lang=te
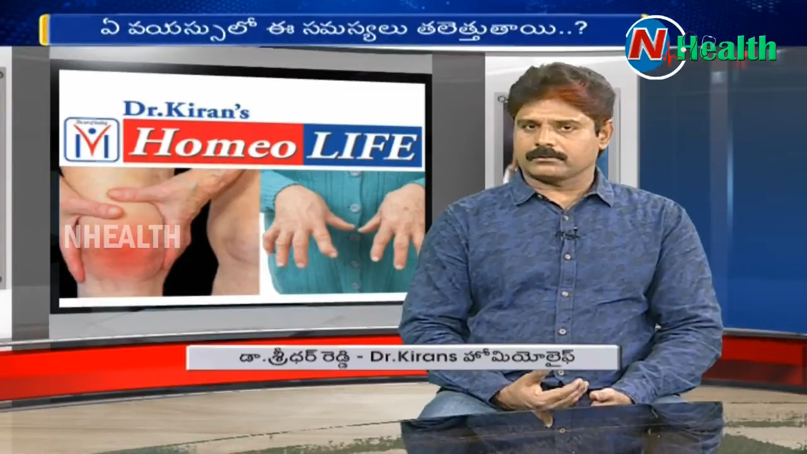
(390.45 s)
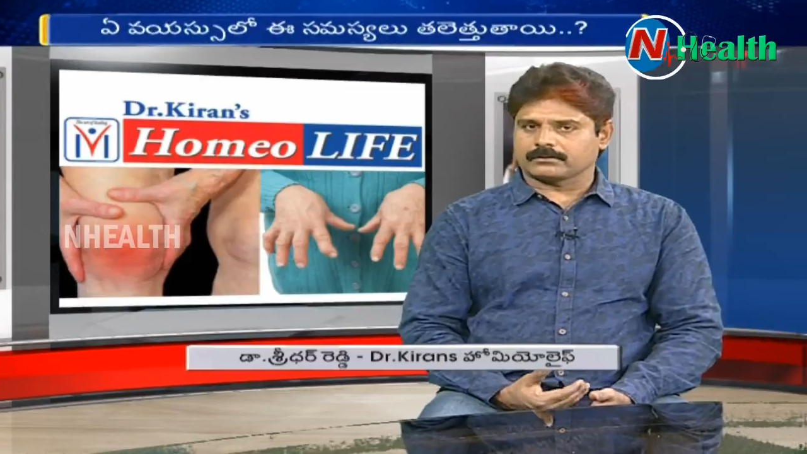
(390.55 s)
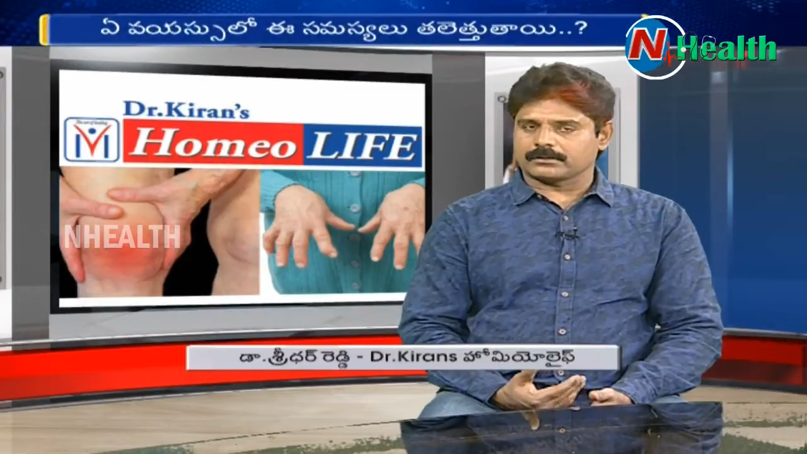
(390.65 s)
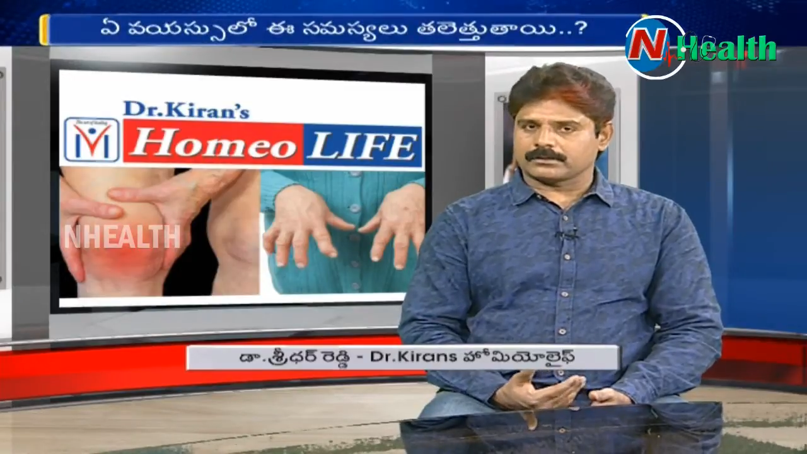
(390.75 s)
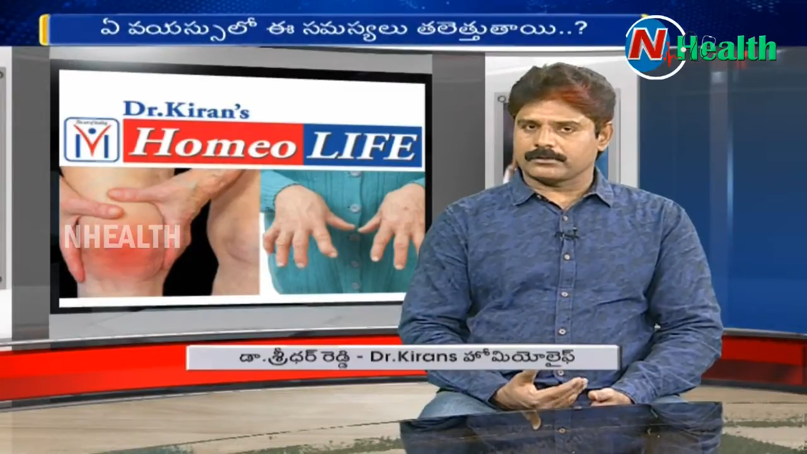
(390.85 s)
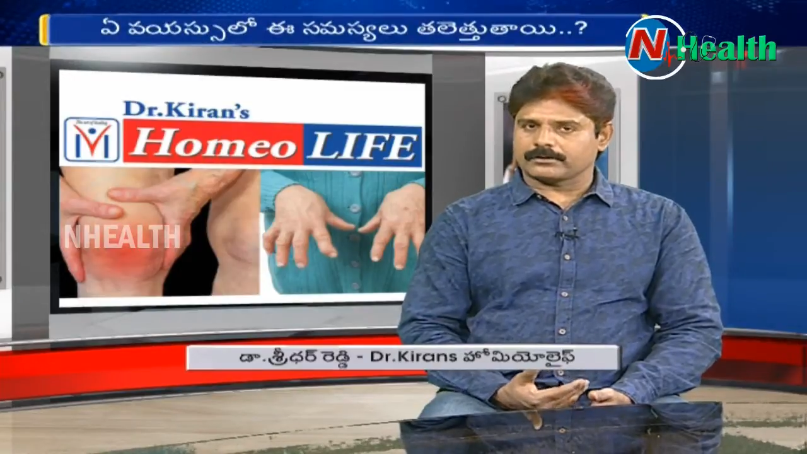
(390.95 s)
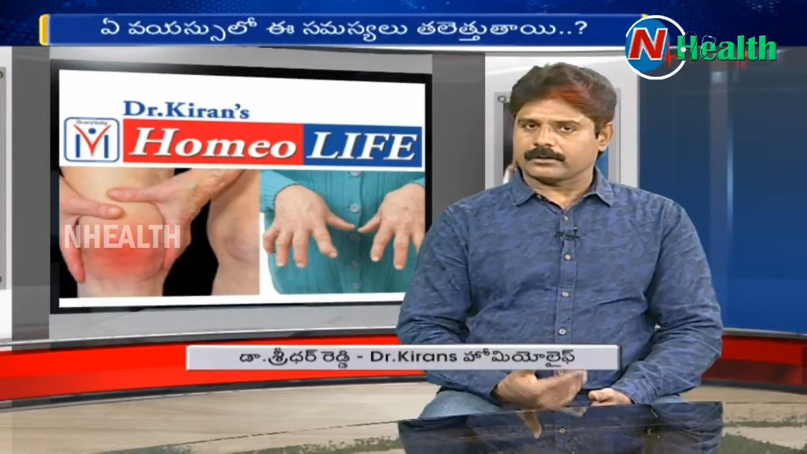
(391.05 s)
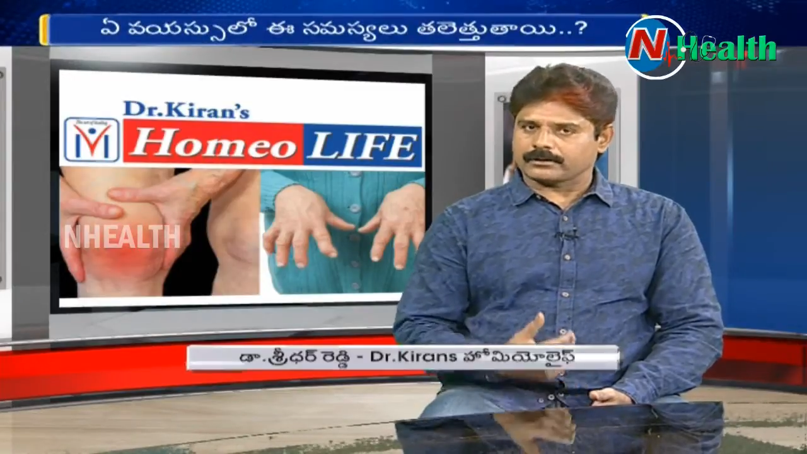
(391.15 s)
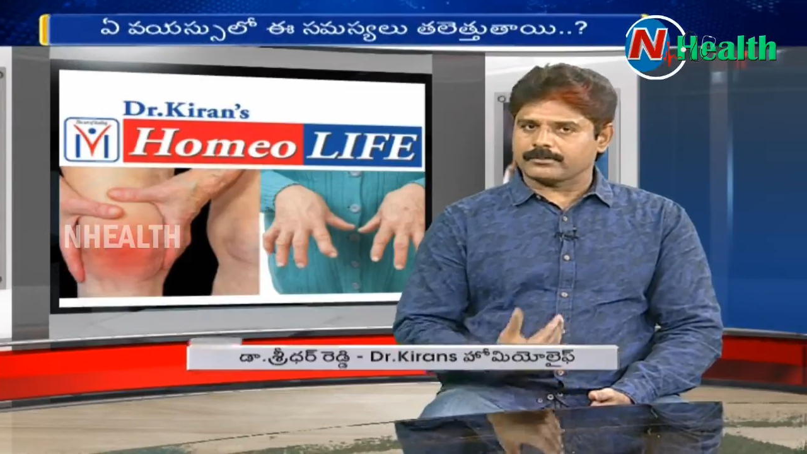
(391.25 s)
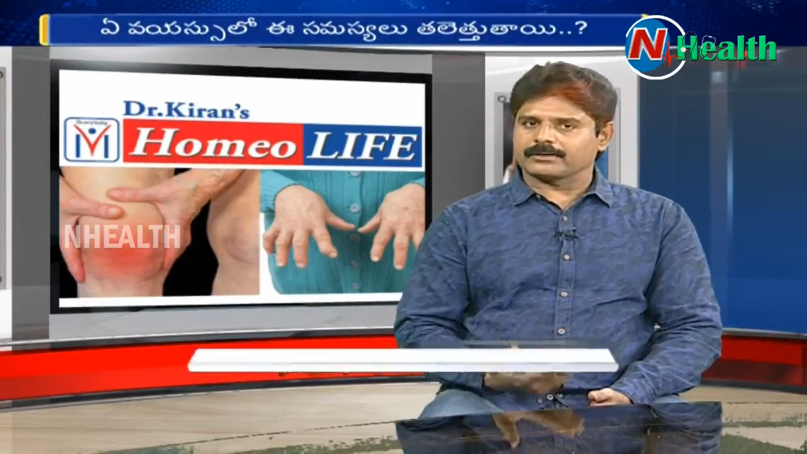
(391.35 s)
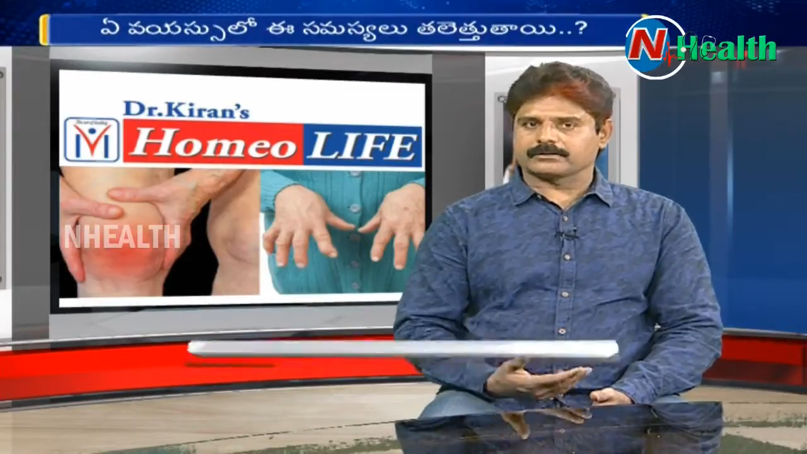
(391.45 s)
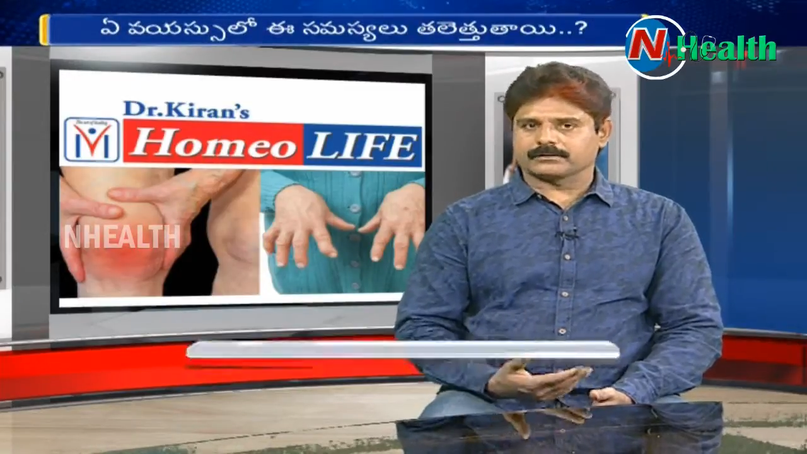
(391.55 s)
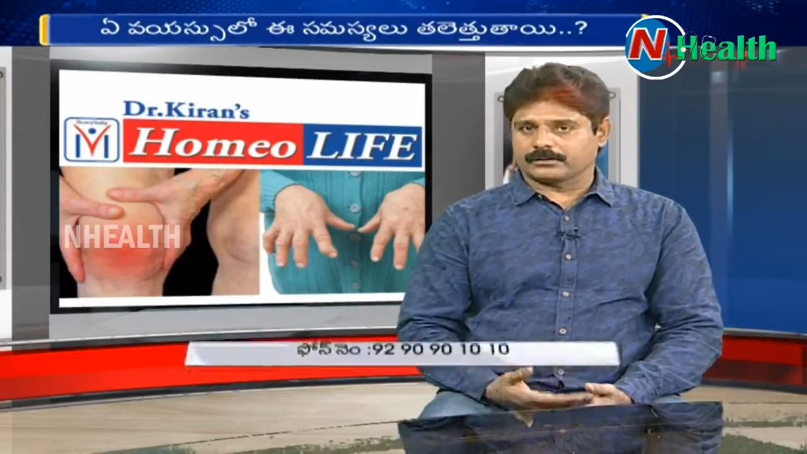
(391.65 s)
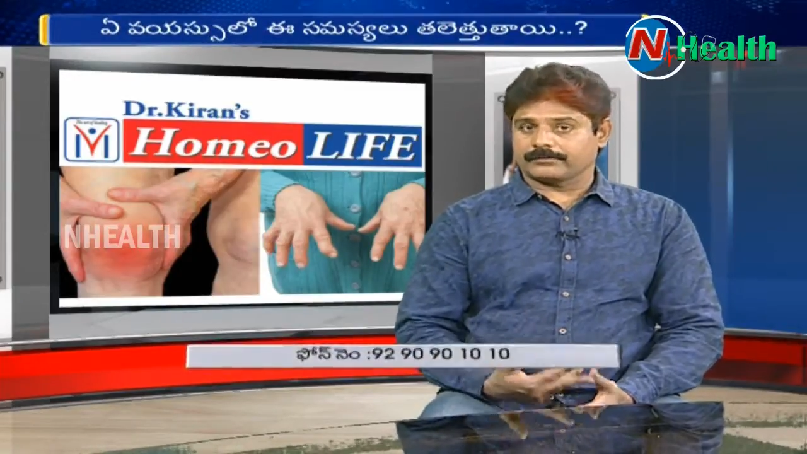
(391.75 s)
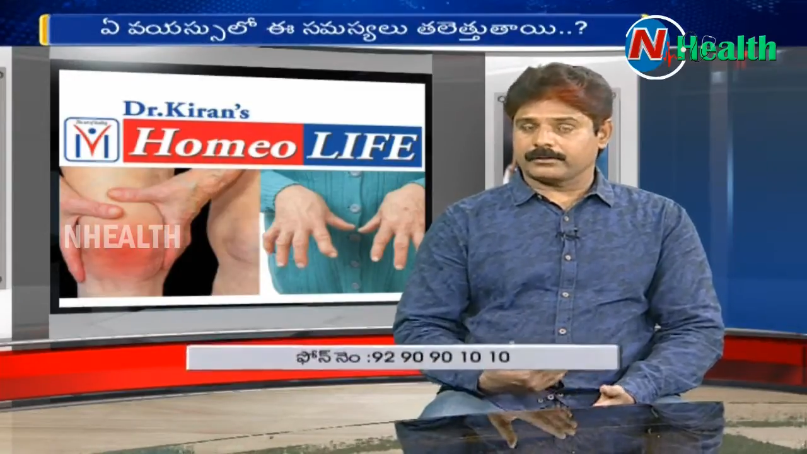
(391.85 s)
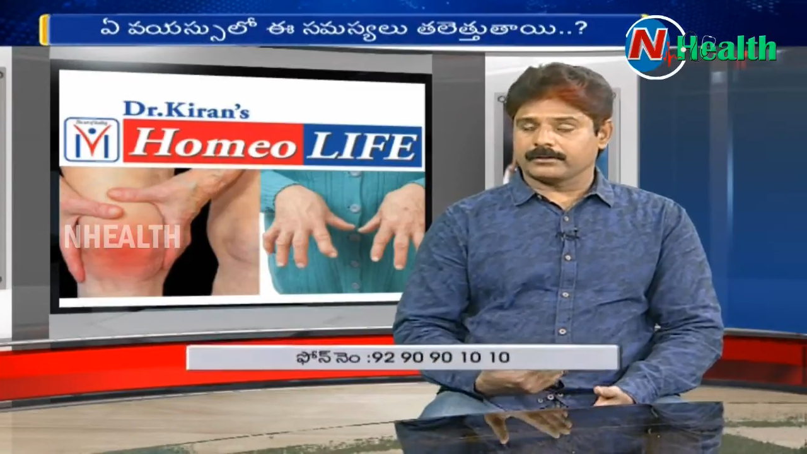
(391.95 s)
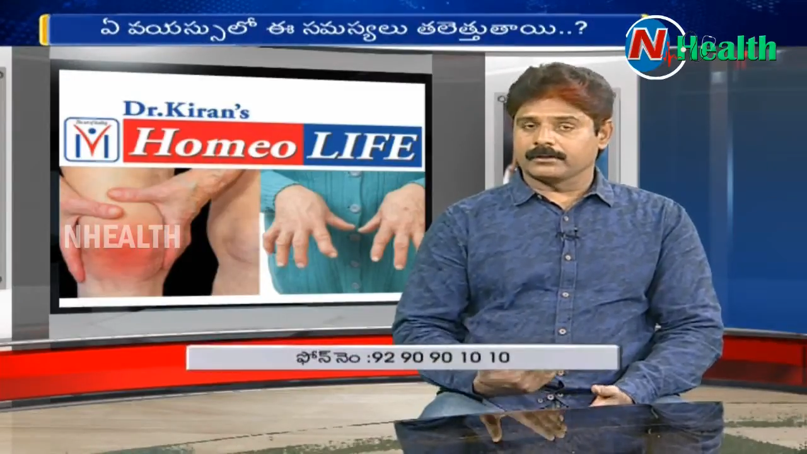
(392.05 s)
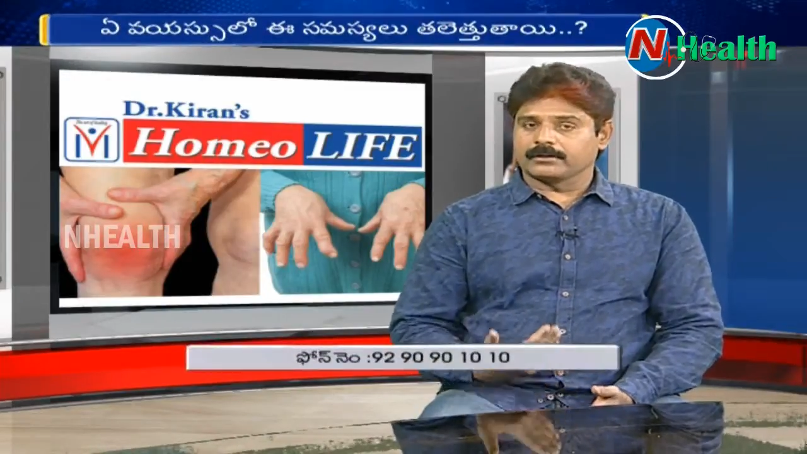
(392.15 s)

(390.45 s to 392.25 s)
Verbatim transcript: కంటిన్యూగా ఏ మెడిసిన్ కూడా ఈవెన్